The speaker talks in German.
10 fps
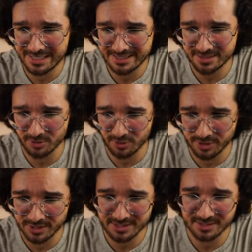letzten
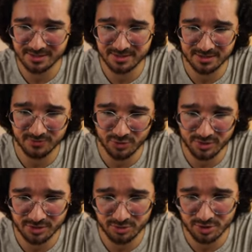Earnings. Äh, die
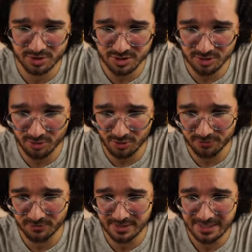wurden natürlich nicht
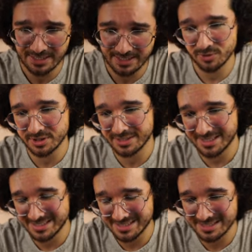getroffen. Und
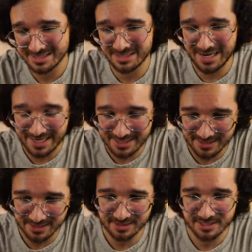das ist
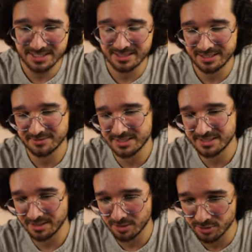leider nicht das, was
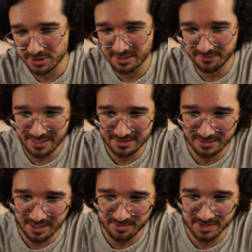die Analysten
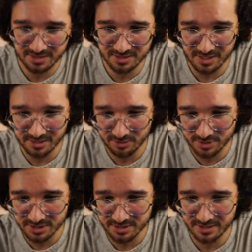erwartet haben. Denn die
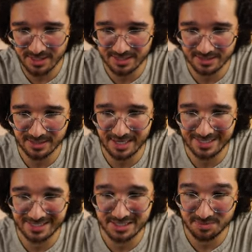Analysten hatten
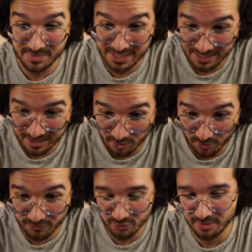eigentlich mehr
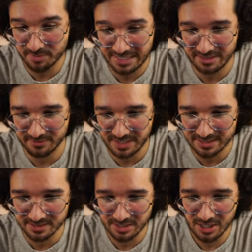erhofft oder mehr
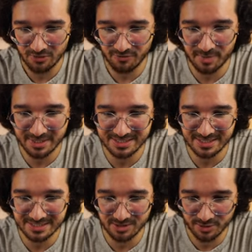erwartet. Wenn man das
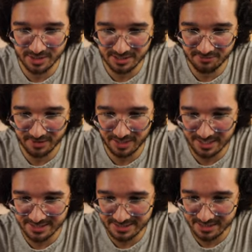Ganze auch hier in den
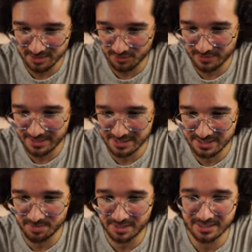Vergleich zieht auf
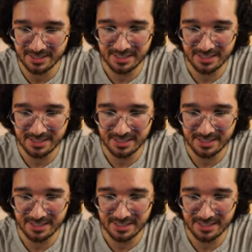Handelsblatt